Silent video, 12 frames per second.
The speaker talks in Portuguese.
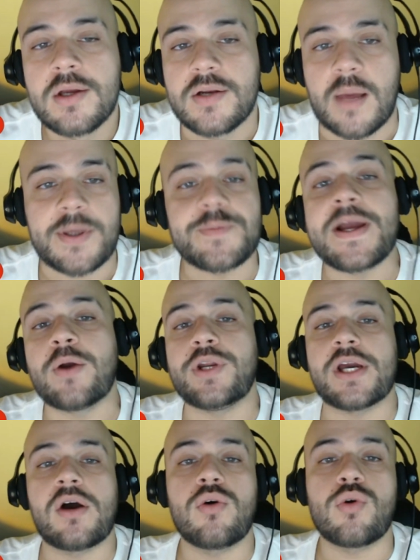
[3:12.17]
Na mesma
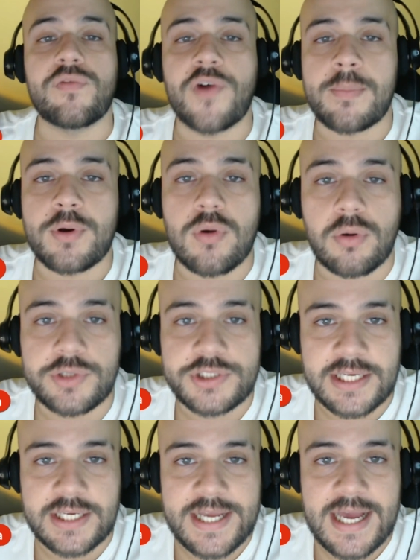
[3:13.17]
reunião, conforme
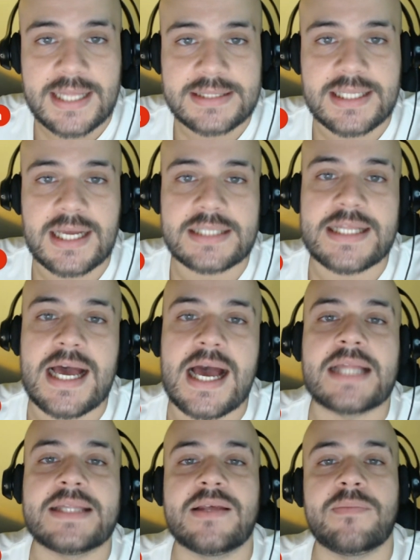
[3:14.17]
consta em ata
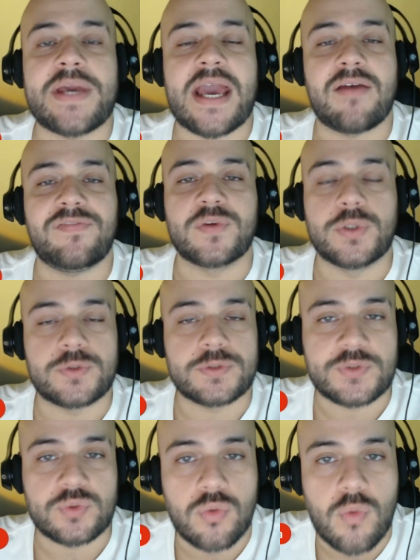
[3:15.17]
na ADPF
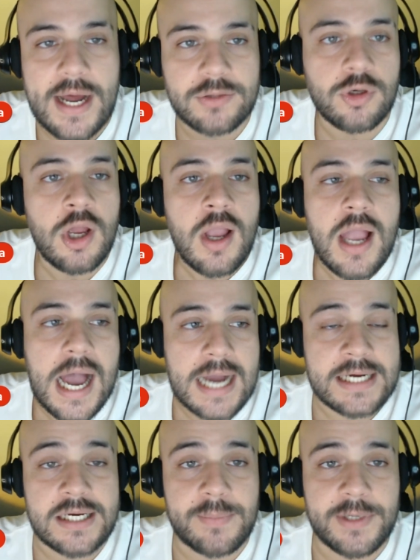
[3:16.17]
854, a
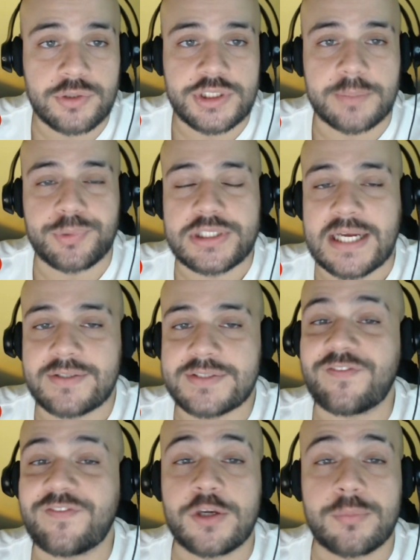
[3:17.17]
Câmara dos Deputados
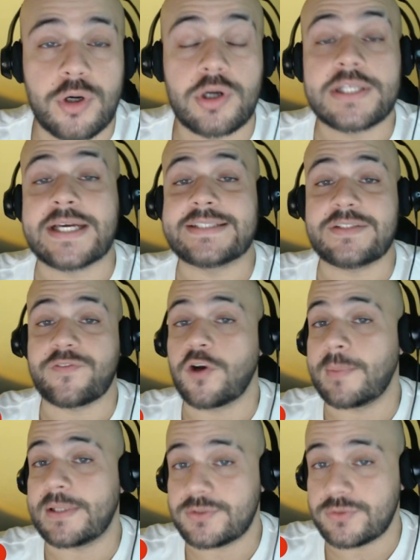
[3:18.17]
afirmou que as
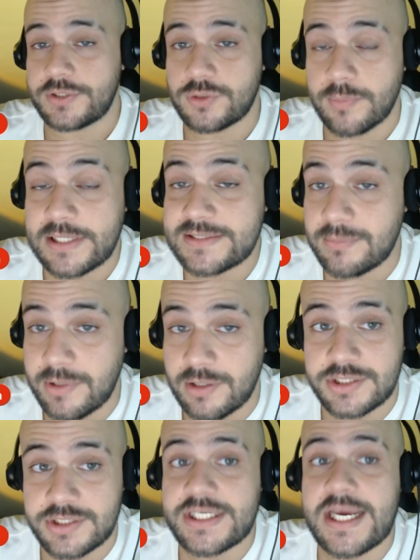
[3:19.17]
informações sobre as
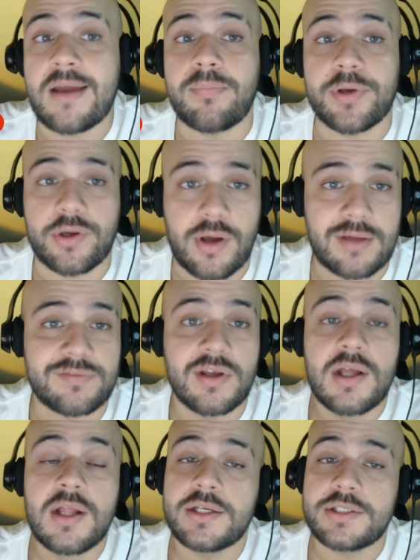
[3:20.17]
emendas de RP9
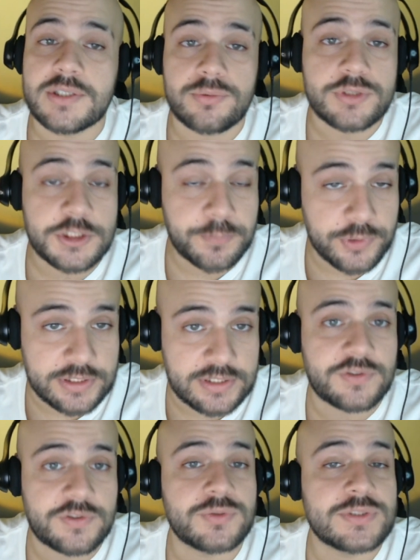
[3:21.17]
estão
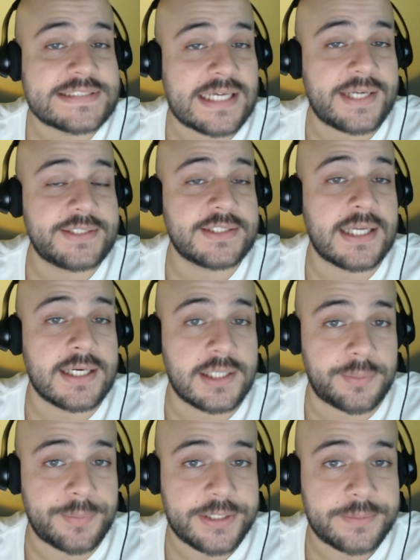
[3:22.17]
disponíveis no site da
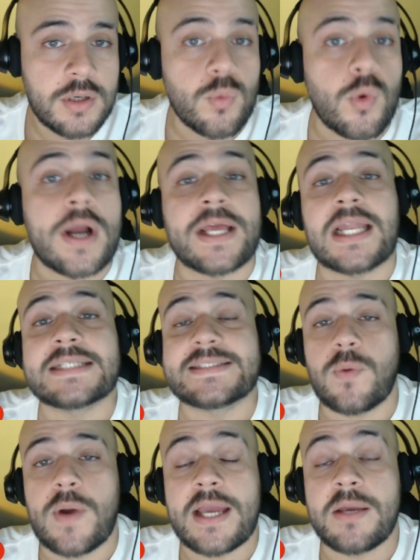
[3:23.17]
Câmara. Com a
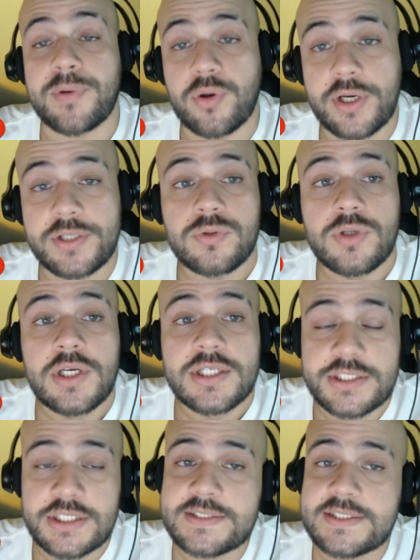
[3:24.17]
relação à RP8,
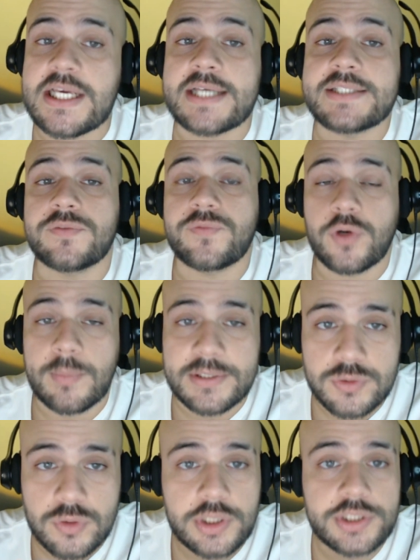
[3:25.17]
disse que as
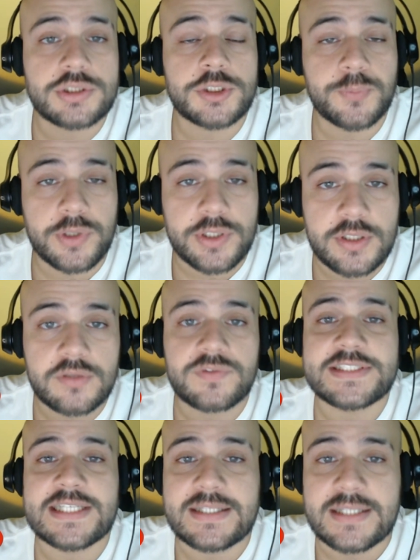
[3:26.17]
informações
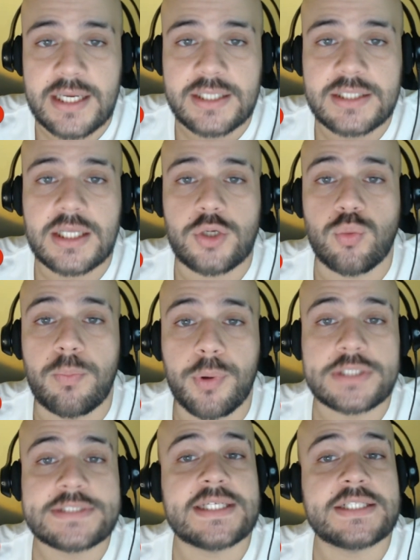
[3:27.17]
disponíveis atendem o
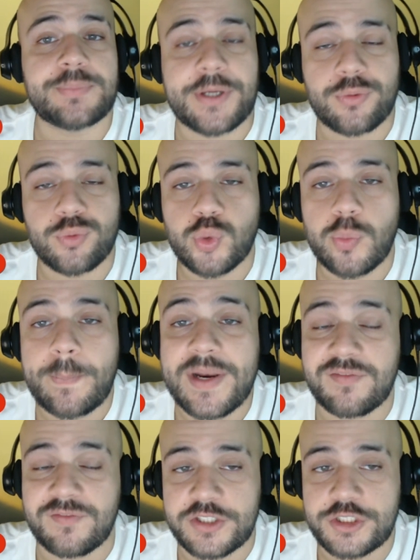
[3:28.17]
procedimento
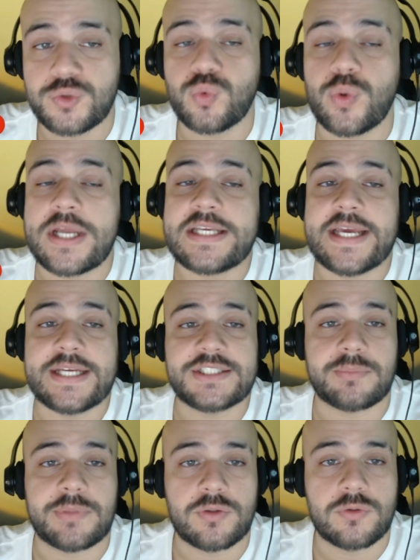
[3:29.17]
previsto em
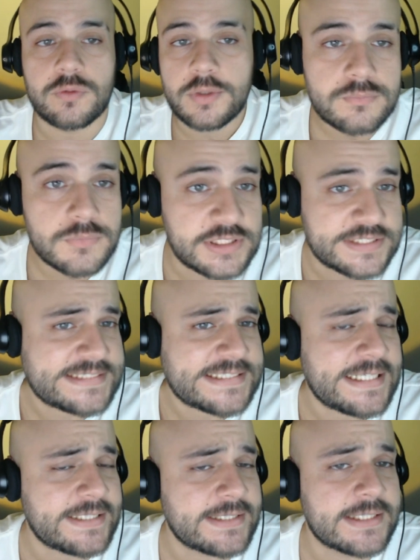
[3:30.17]
regimento. Disse
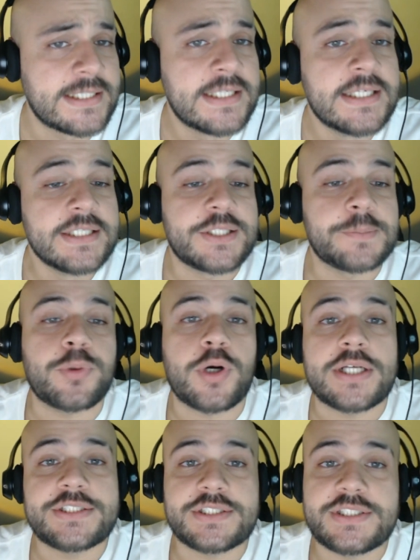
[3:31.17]
ainda que
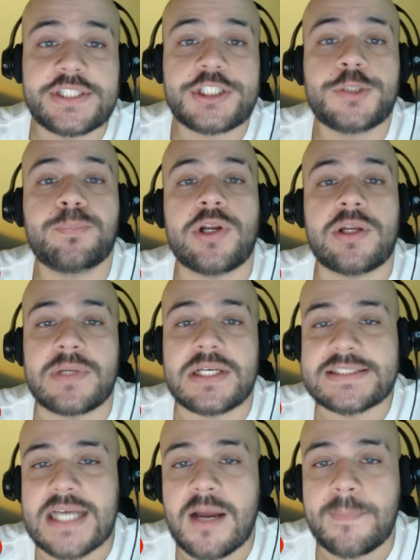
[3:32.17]
pode
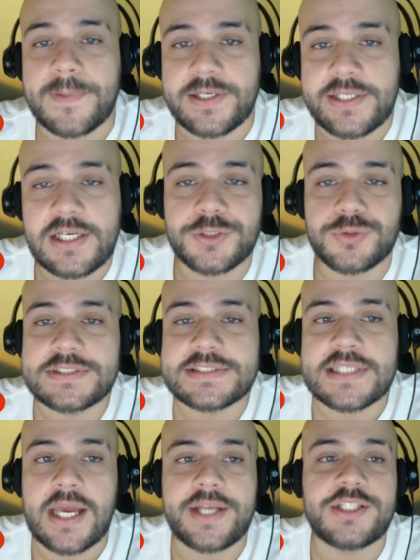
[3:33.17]
disponibilizar planilhas no
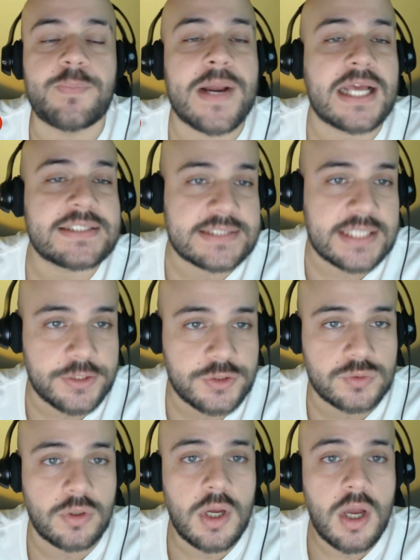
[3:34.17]
site para
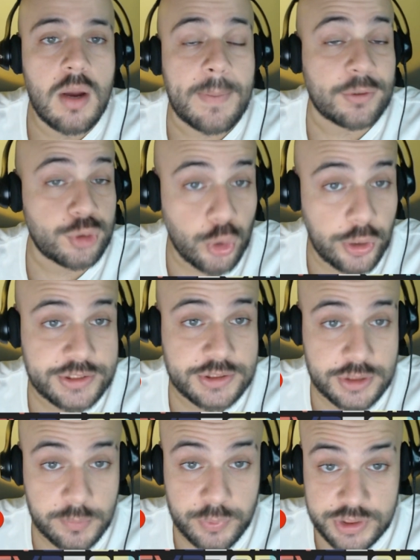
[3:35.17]
acesso para os dois
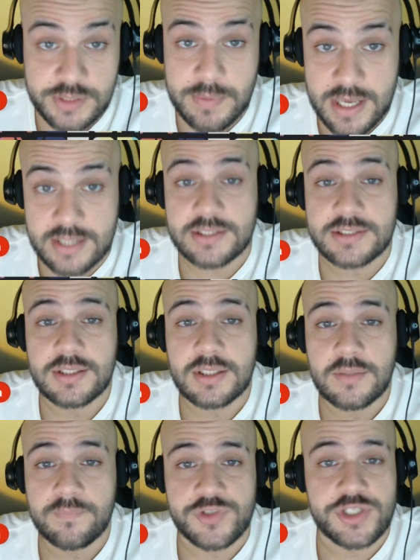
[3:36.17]
tipos de emendas,
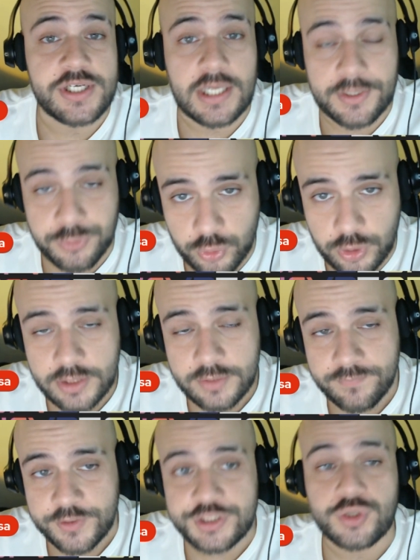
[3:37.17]
de relator
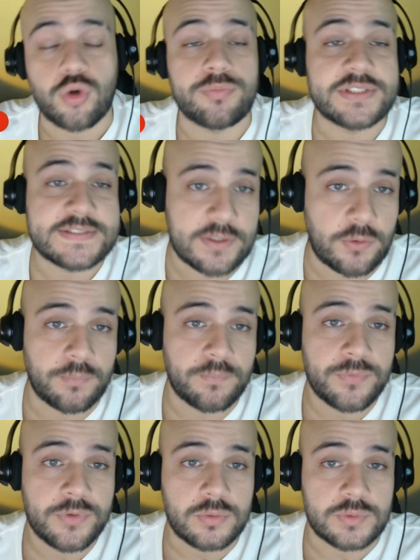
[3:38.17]
e de comissão,
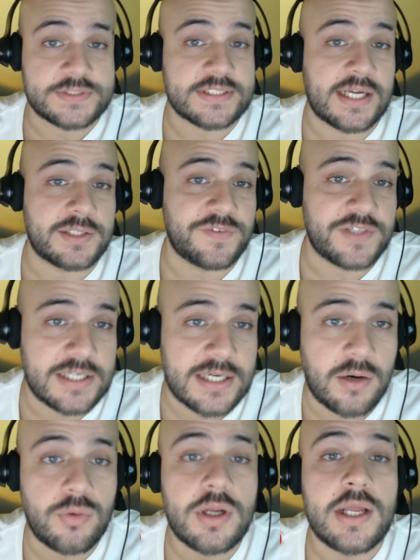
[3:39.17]
o Senado
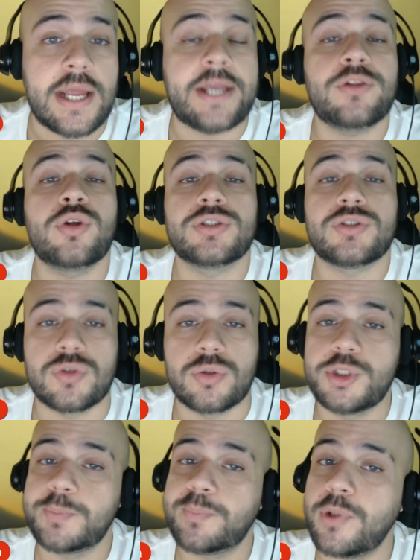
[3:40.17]
Federal endossou
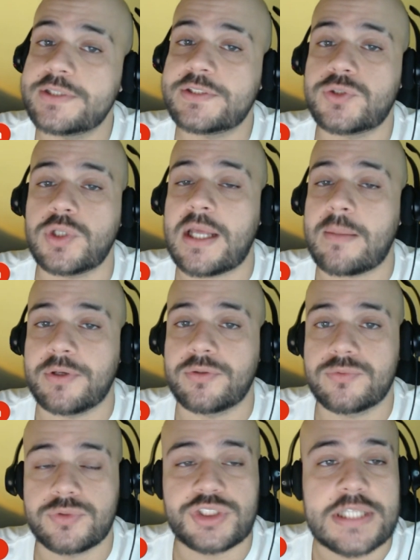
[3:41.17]
os
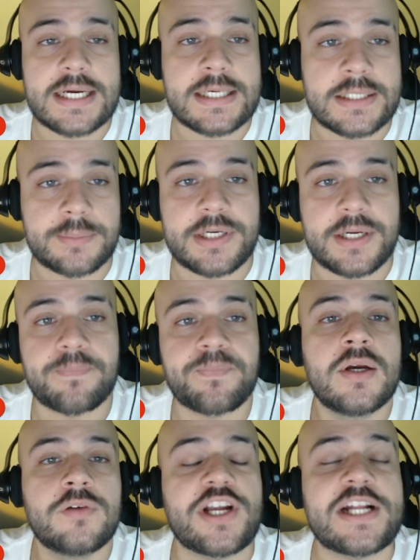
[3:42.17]
posicionamentos da Câmara.
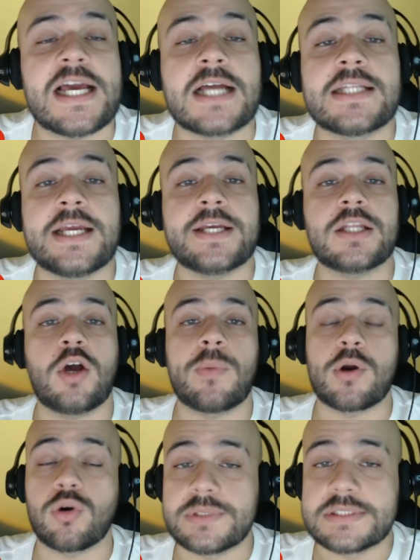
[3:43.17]
Foi criada ainda
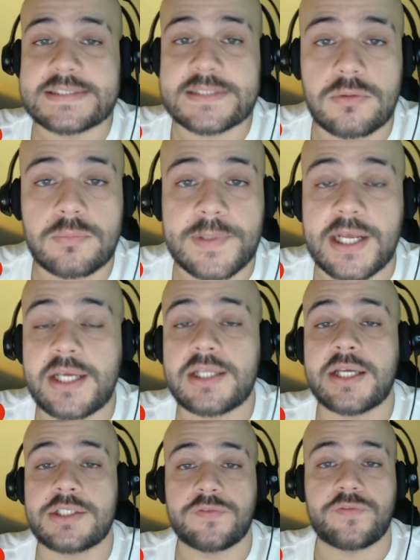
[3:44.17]
uma comissão para
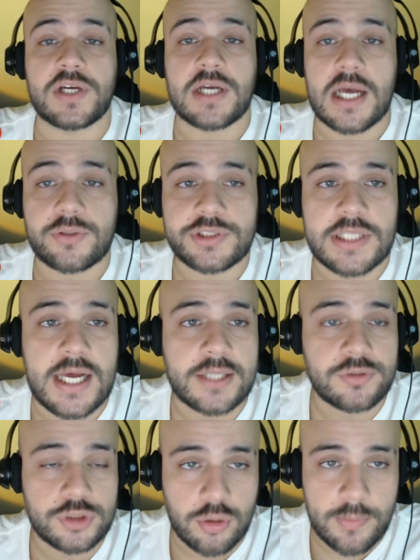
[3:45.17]
identificar os
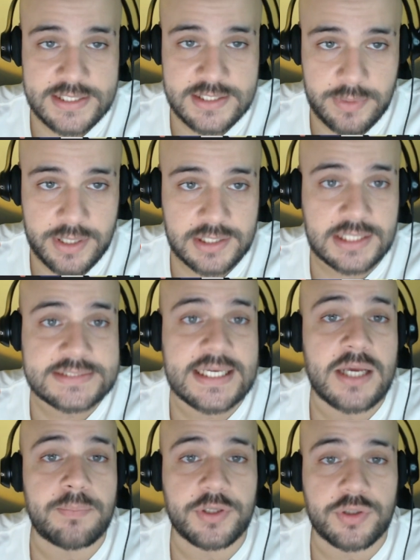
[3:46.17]
dados sobre as emendas
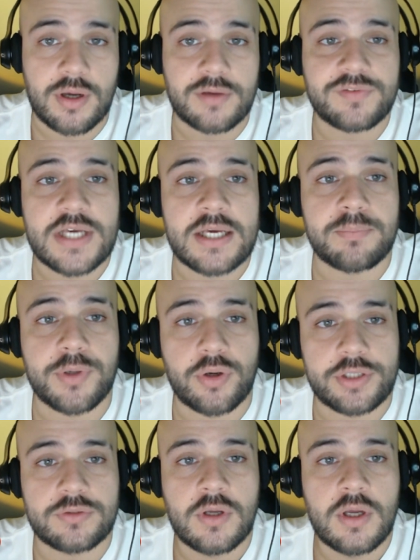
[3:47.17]
RP9 e
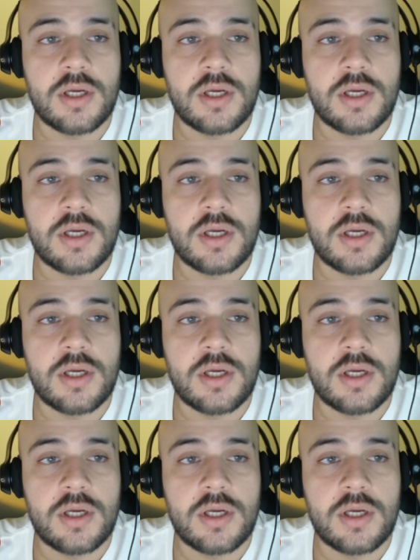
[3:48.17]
RP8.